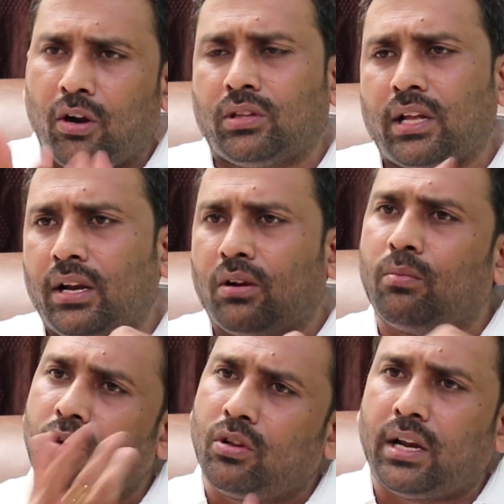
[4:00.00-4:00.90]
రెండో తారీఖు
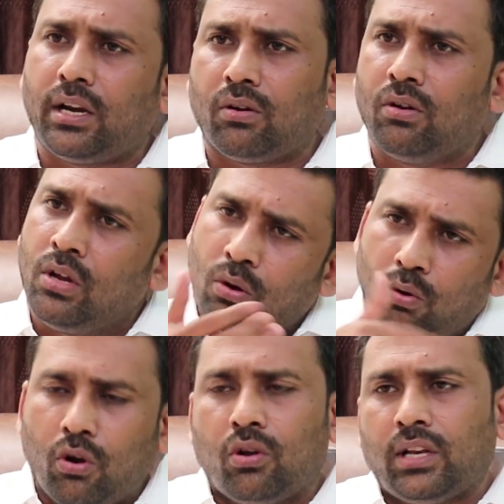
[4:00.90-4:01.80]
మూడో తారీఖు
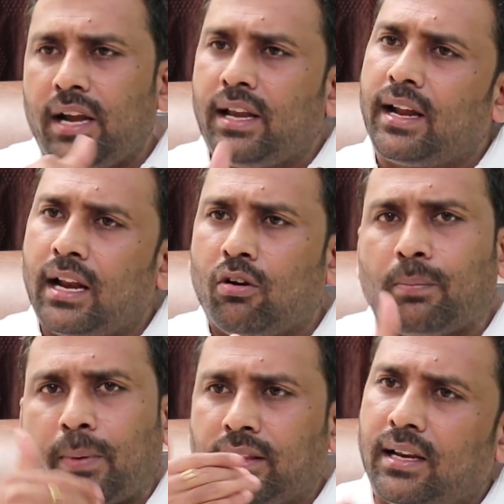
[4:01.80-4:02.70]
ఓ రోజు లేటుకైనా
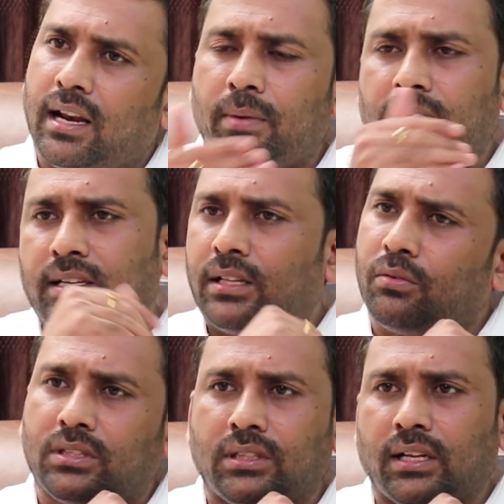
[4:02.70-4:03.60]
కూడా ప్రతి నెల మీకు జీతం
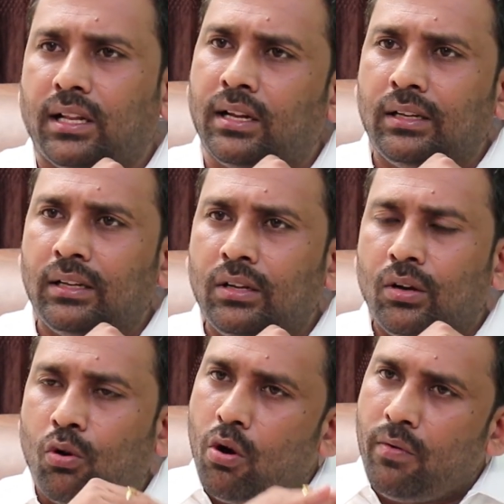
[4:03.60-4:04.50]
వస్తుంది కదా
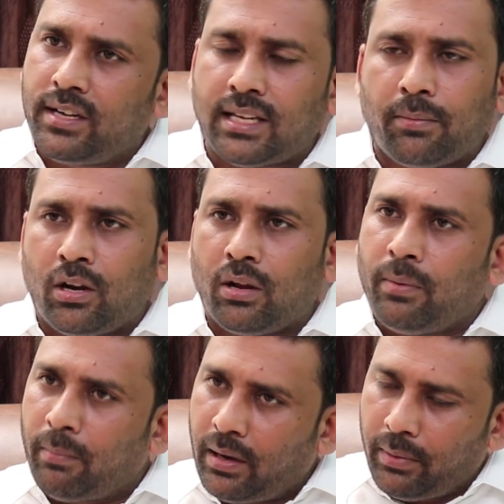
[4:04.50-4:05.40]
కోవిడ్ సమయంలో
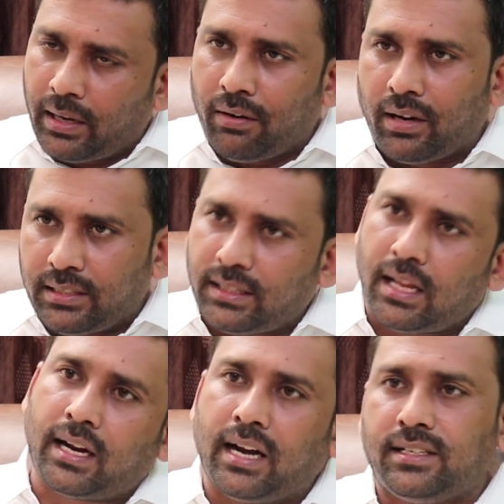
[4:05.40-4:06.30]
మిమ్మల్ని మీకు ఏమైనా
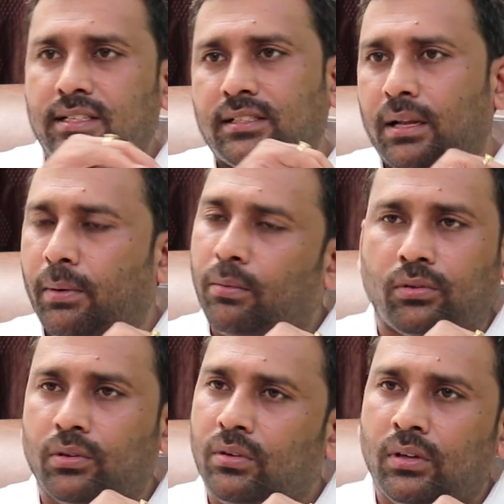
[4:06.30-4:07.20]
జీతాలు కట్ చేసిందా
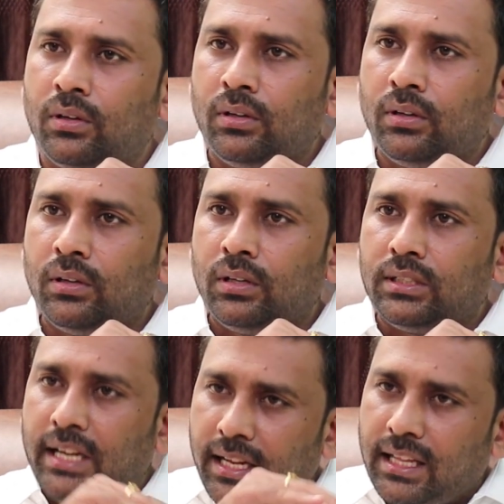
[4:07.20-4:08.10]
ప్రభుత్వం
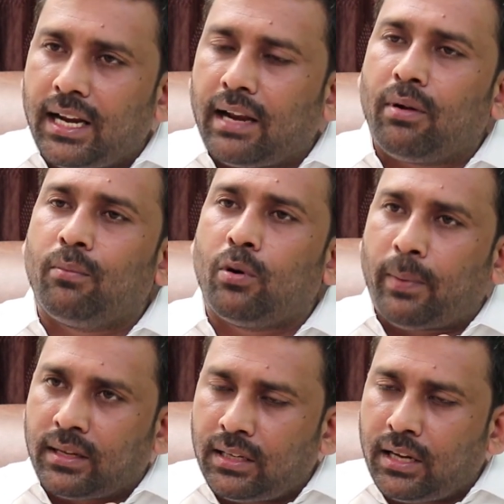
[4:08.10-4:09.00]
జీతాలు ఇరవై మూడు
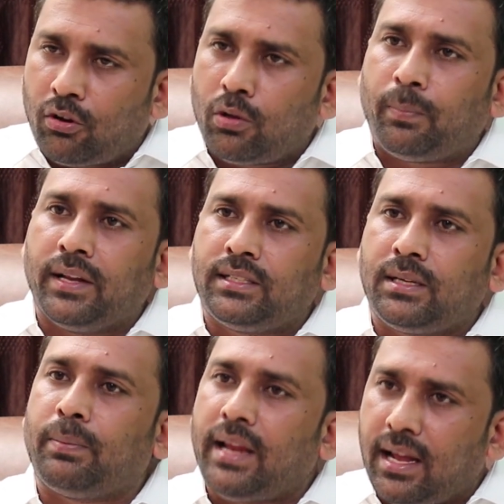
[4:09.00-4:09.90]
పర్సెంట్ ఈరోజు పెంచి
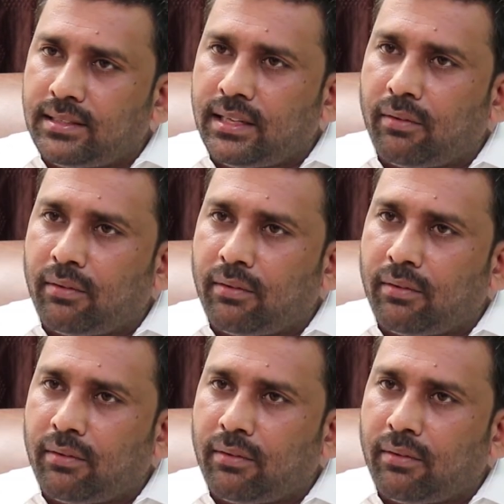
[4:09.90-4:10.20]
పిఆర్సీ